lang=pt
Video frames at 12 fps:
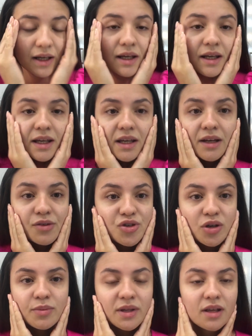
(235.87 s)
E eu já
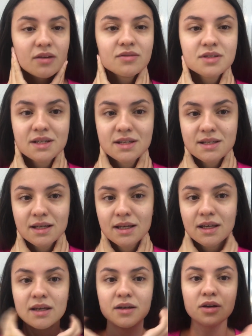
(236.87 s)
comentei com vocês aqui